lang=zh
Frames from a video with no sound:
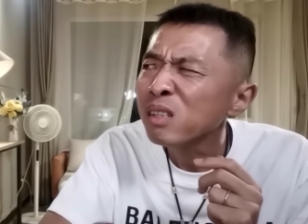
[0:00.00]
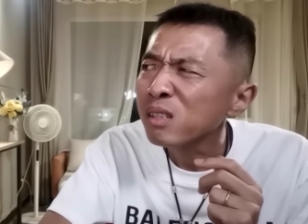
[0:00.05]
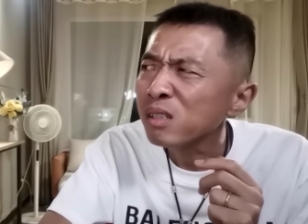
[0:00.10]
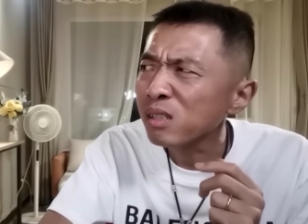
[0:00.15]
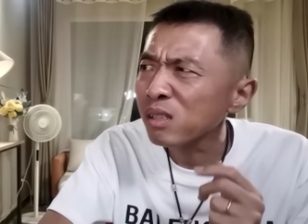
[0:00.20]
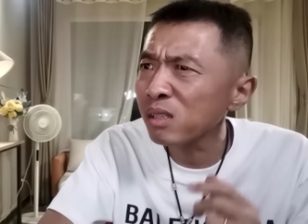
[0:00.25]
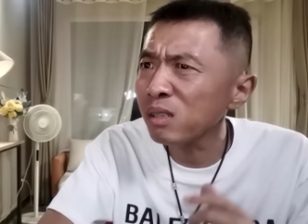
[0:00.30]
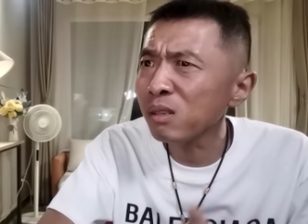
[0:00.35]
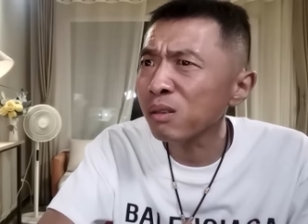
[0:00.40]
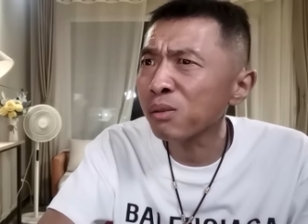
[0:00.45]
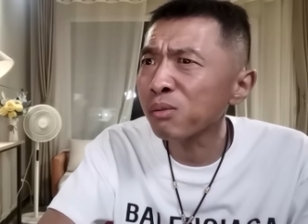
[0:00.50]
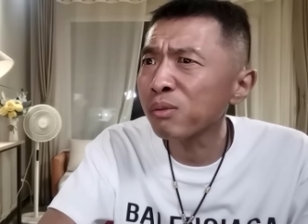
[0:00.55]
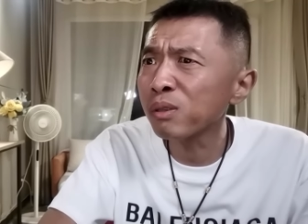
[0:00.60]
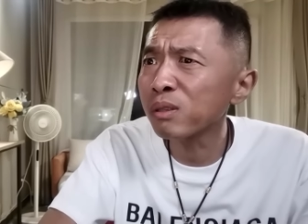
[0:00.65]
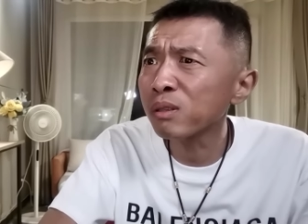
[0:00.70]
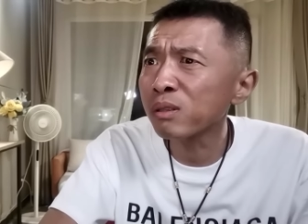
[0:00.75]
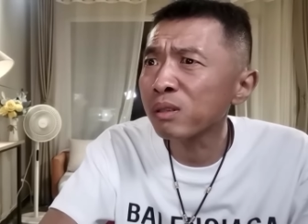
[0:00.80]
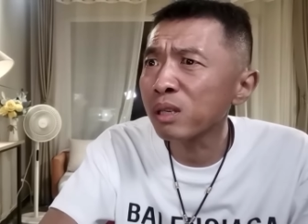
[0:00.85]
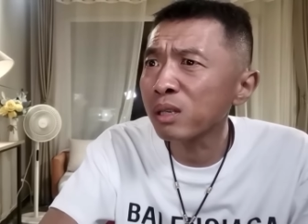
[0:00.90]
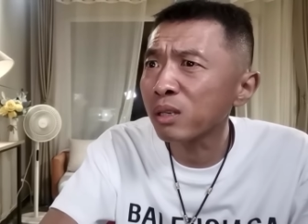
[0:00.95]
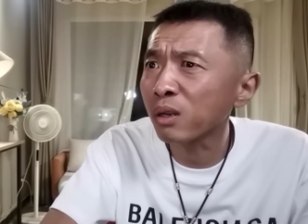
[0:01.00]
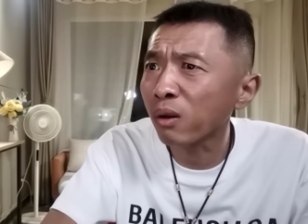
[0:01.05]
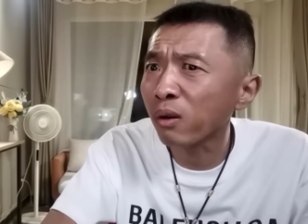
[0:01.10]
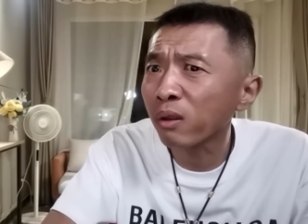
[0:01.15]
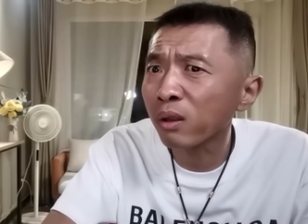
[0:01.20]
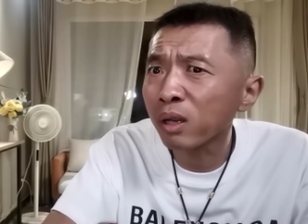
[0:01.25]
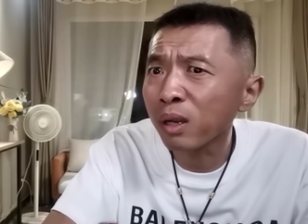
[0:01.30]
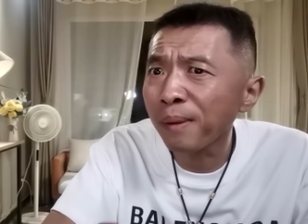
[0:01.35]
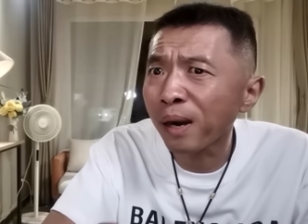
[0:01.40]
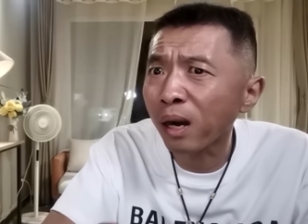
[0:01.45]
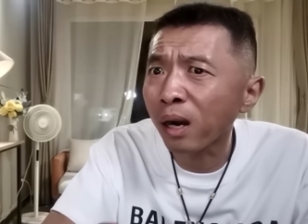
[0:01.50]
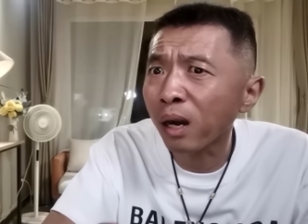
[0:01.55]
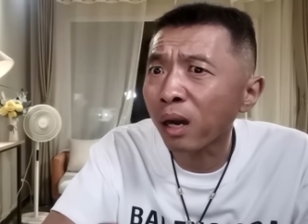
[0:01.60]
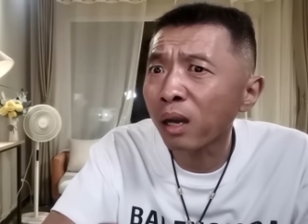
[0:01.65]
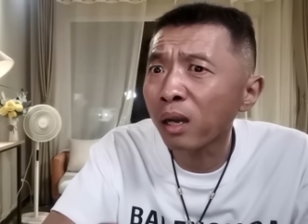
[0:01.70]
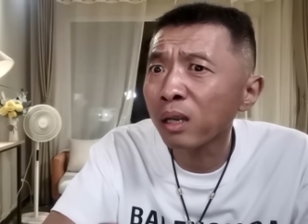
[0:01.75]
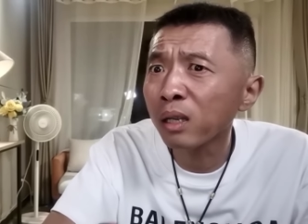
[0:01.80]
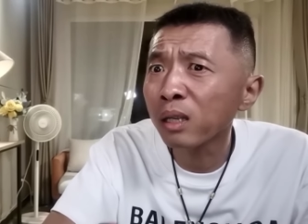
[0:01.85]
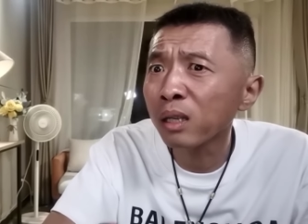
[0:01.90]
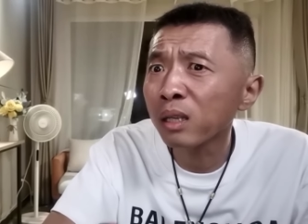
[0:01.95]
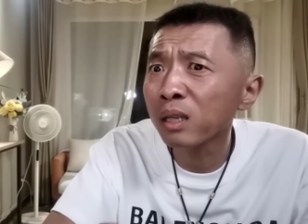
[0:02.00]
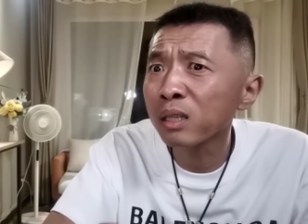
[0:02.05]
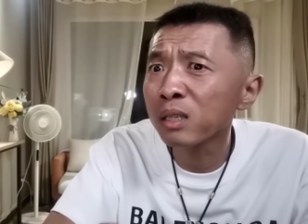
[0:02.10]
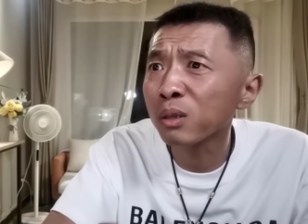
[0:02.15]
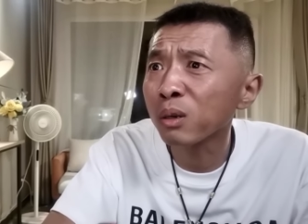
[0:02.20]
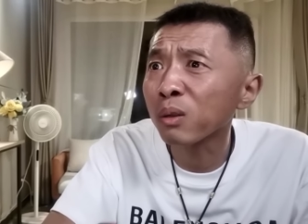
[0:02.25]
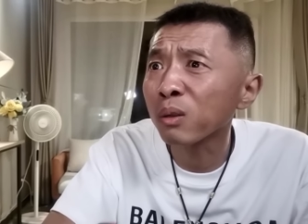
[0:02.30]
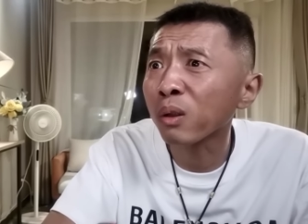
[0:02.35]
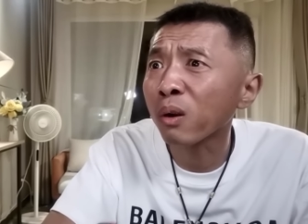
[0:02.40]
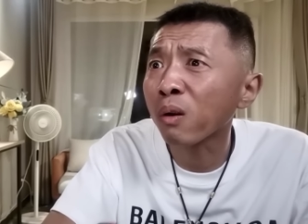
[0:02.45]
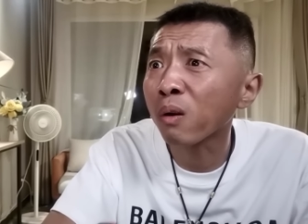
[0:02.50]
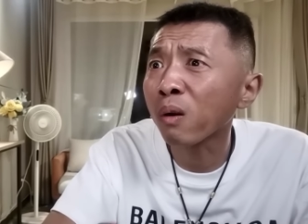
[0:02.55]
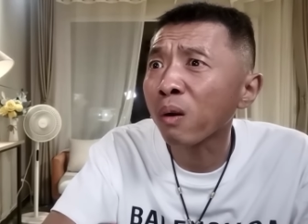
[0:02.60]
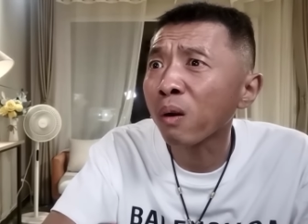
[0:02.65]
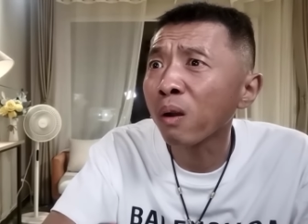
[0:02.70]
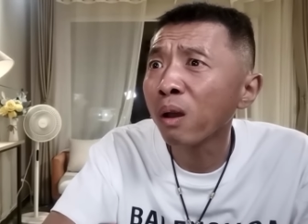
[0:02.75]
这一说，这小子干嘛？啊？那小老头儿